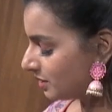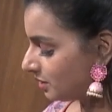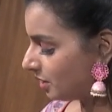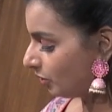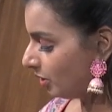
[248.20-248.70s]

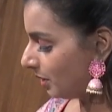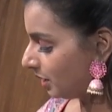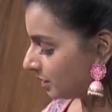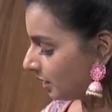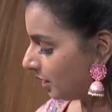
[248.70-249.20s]
వేసేస్తే కూడా
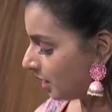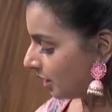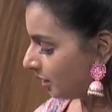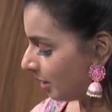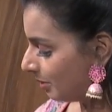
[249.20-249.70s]
మనకి సరిగ్గా
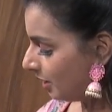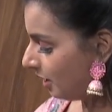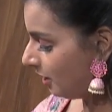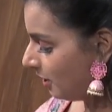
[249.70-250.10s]
రాదు కాబట్టి